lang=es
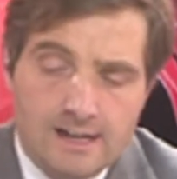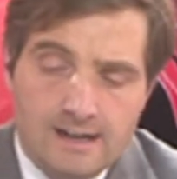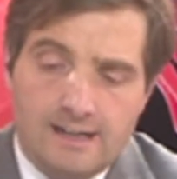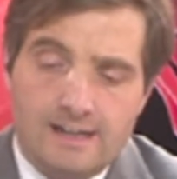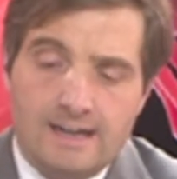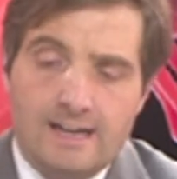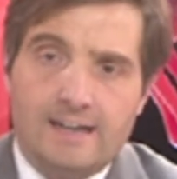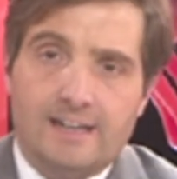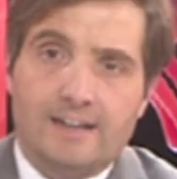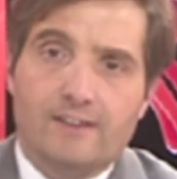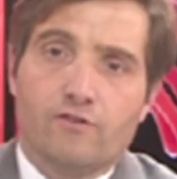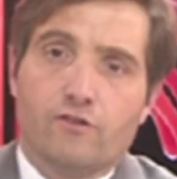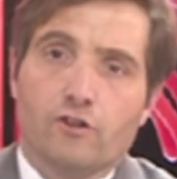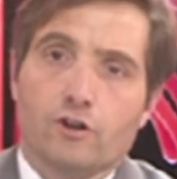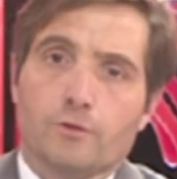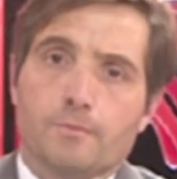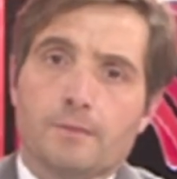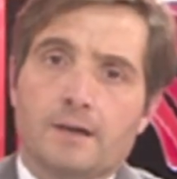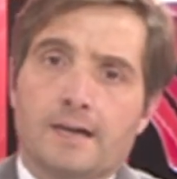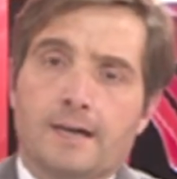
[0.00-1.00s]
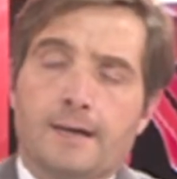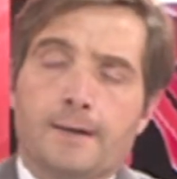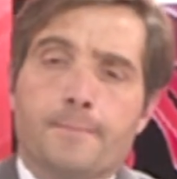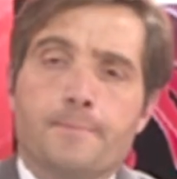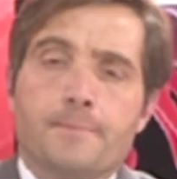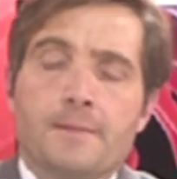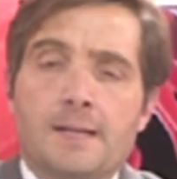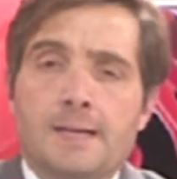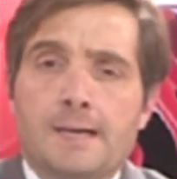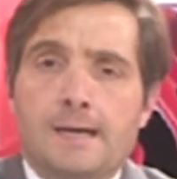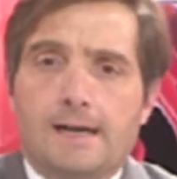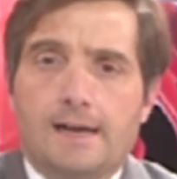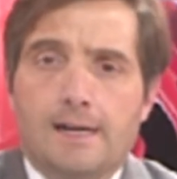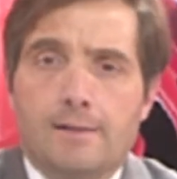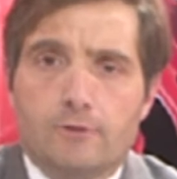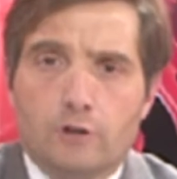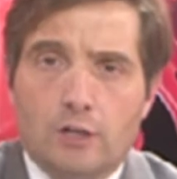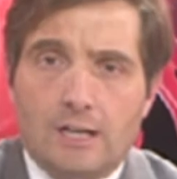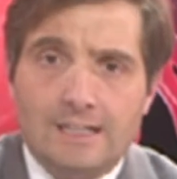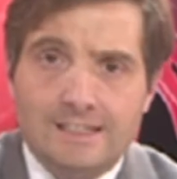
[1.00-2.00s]
la reforma
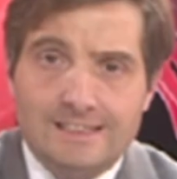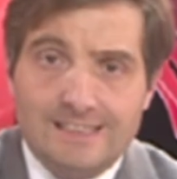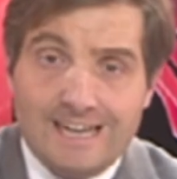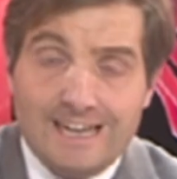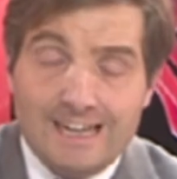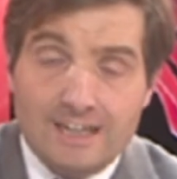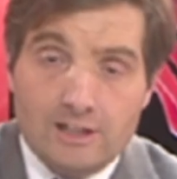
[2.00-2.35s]
laboral tal